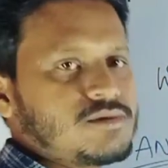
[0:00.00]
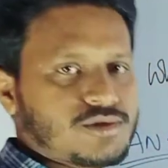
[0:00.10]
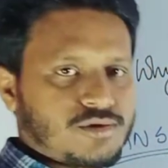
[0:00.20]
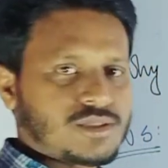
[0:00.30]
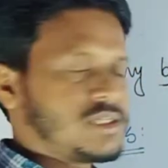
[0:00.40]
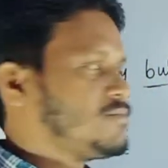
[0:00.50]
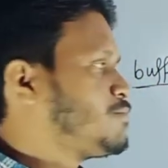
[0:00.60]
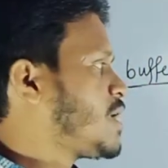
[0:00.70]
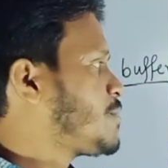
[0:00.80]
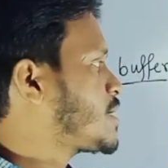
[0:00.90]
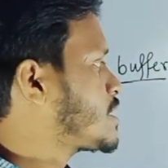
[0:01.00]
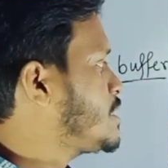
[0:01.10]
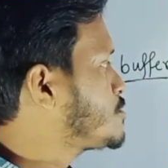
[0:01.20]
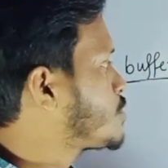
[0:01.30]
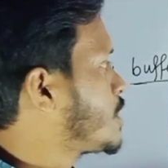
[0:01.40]
তাহলে ইউজ করছি বাফারটা
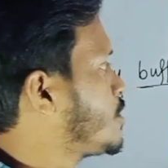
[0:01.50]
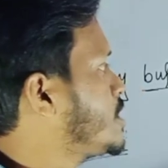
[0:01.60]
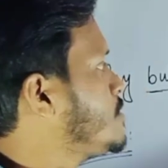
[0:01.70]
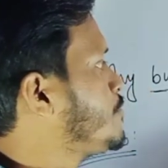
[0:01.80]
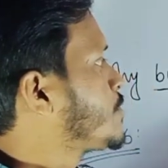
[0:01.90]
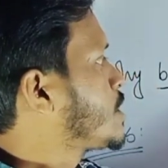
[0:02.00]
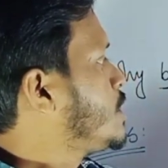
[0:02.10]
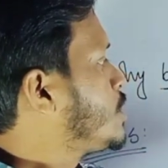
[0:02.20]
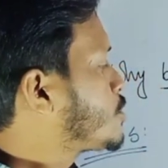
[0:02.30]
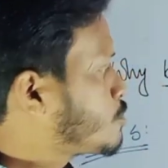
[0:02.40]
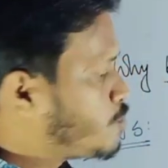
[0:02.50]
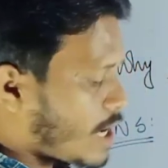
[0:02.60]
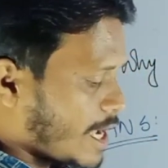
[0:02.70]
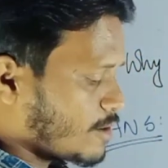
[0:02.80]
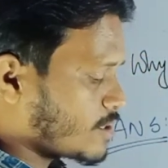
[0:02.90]
ইউজ করা হয় টু
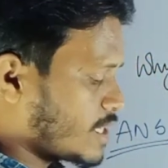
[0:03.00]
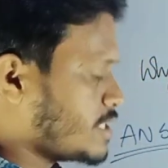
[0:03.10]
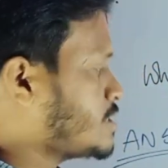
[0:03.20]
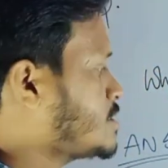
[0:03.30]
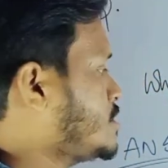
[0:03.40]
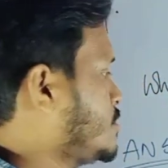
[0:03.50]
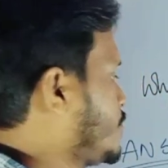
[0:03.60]
আয়োনাইজ